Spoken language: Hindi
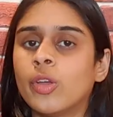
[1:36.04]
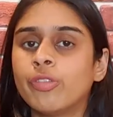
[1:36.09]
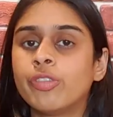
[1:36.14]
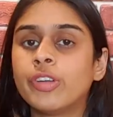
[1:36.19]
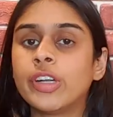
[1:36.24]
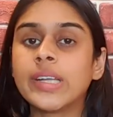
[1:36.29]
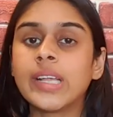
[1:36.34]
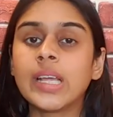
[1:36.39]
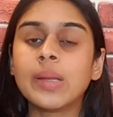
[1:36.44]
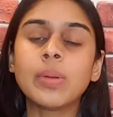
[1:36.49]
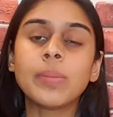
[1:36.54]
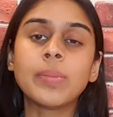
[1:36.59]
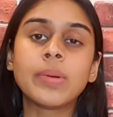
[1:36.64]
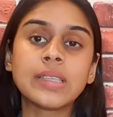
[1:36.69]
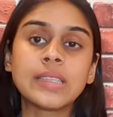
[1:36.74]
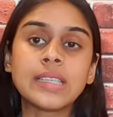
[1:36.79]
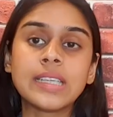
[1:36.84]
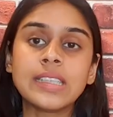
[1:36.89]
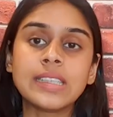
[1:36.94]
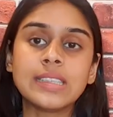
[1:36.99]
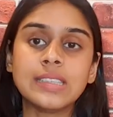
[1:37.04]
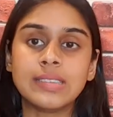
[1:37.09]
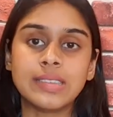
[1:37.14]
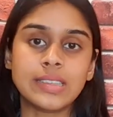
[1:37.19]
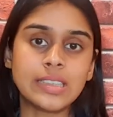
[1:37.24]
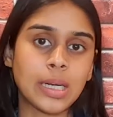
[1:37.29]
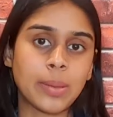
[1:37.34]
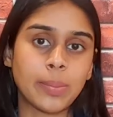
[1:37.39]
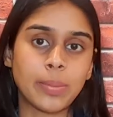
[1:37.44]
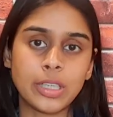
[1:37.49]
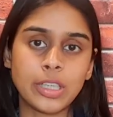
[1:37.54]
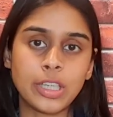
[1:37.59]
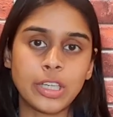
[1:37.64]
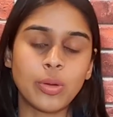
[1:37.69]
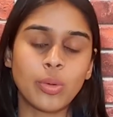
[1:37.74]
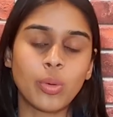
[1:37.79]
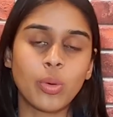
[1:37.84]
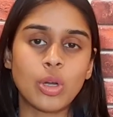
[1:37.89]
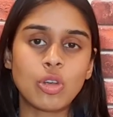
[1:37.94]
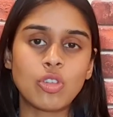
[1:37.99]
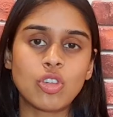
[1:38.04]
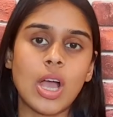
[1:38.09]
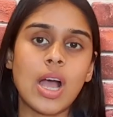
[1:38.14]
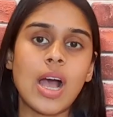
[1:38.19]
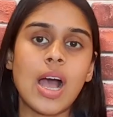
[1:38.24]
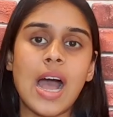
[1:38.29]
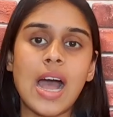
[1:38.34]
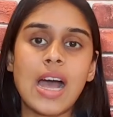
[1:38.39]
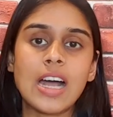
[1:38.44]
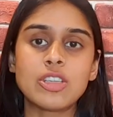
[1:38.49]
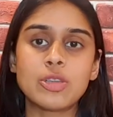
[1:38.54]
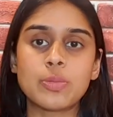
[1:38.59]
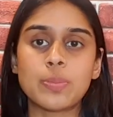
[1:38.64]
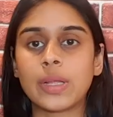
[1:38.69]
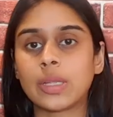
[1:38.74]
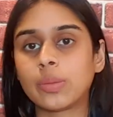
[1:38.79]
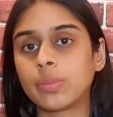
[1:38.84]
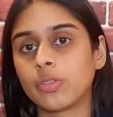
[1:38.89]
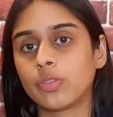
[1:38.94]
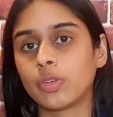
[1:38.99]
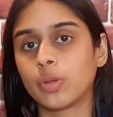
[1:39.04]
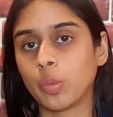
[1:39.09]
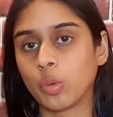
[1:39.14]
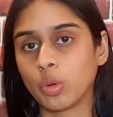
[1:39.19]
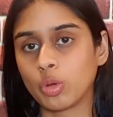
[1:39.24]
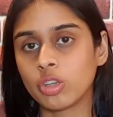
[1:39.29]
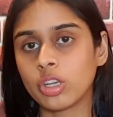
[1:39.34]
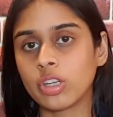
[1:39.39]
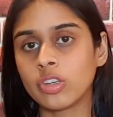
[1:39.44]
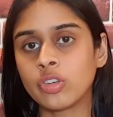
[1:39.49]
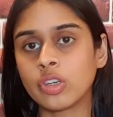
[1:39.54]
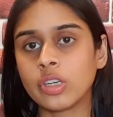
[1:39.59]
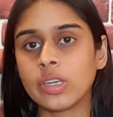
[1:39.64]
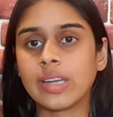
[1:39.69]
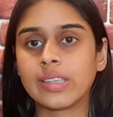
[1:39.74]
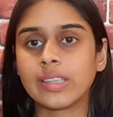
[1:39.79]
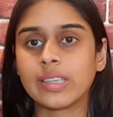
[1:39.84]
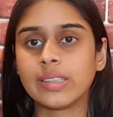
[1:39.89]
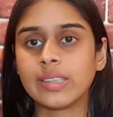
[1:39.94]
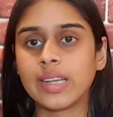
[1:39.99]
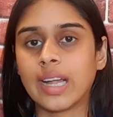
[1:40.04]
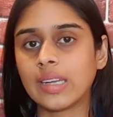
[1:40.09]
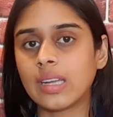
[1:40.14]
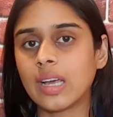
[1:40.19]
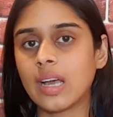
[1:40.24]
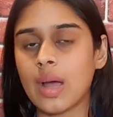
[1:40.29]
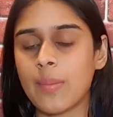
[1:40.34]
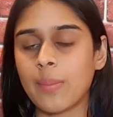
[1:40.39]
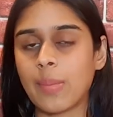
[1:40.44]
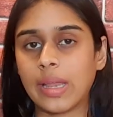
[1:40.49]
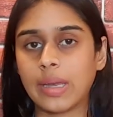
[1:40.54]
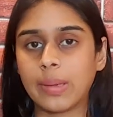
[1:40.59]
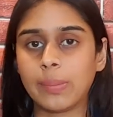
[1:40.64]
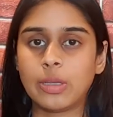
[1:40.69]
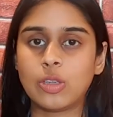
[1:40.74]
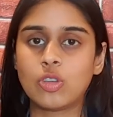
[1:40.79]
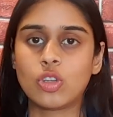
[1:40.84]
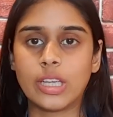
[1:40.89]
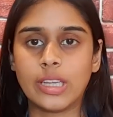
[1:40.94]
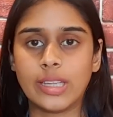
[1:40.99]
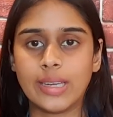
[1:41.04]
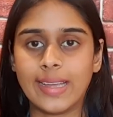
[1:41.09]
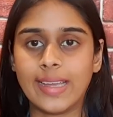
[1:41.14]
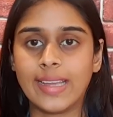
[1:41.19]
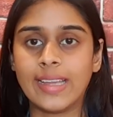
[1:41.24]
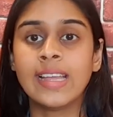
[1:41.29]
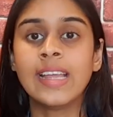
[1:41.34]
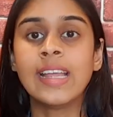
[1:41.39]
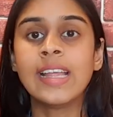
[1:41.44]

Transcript: फिनटेन में बढ़ते हैं तीसरी खबर की ओर जहां आज पद्म विभूषण श्री रतन टाटा हमारे बीच नहीं रहे